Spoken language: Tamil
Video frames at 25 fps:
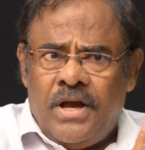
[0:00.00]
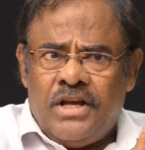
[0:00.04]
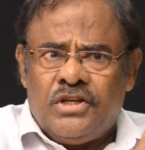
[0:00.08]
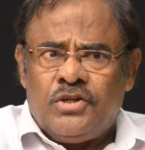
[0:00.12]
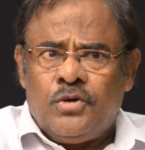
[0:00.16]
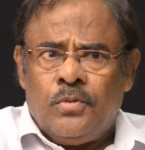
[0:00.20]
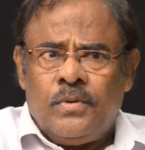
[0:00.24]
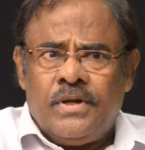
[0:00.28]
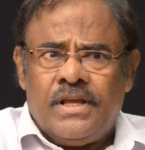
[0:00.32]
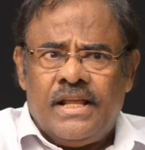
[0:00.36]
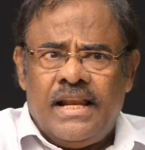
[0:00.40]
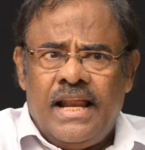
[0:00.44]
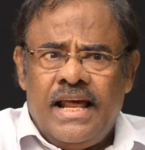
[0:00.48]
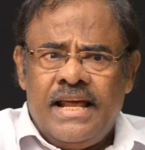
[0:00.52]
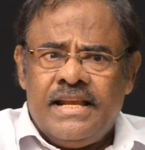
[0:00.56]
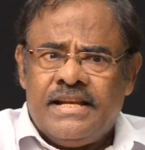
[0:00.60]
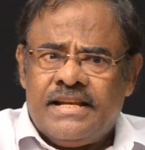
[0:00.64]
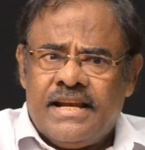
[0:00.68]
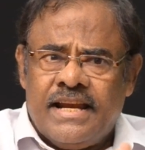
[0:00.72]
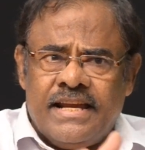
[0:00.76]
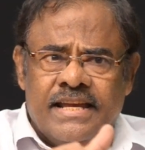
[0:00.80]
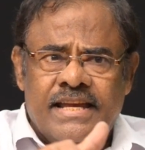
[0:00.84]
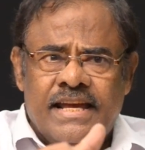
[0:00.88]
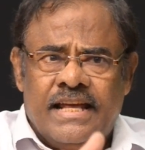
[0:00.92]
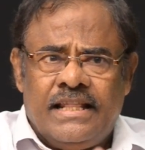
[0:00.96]
பேசுவதில்
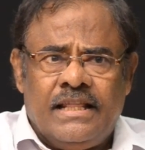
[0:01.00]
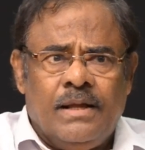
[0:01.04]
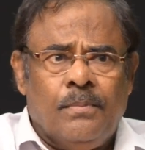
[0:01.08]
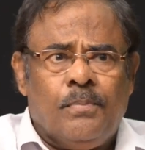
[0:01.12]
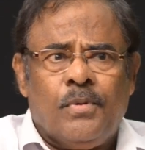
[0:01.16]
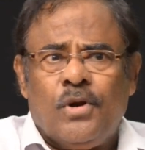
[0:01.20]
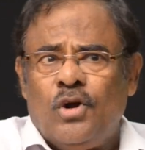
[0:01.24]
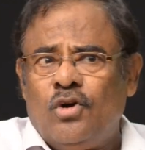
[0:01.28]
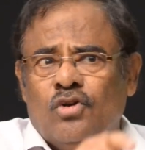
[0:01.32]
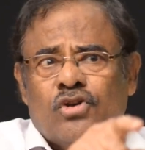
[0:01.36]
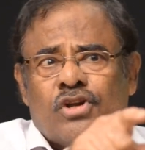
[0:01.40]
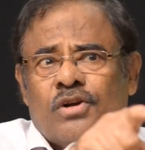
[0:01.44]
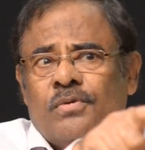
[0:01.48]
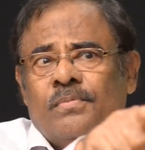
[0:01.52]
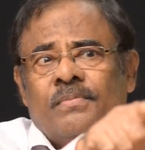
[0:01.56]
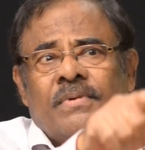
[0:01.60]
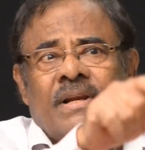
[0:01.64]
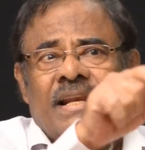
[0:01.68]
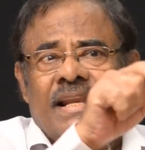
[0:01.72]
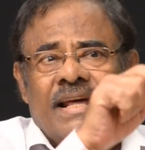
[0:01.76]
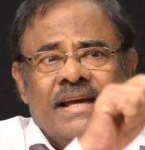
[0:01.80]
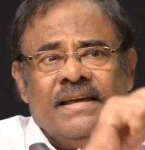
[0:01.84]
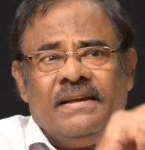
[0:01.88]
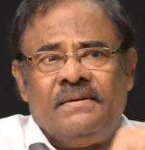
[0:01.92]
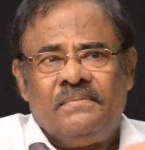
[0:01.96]
இன்றைக்கு எந்த பிரயோஜனமும்
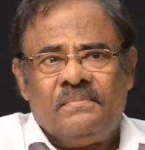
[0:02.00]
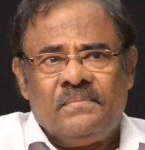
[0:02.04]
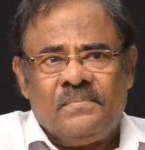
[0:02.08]
இல்லை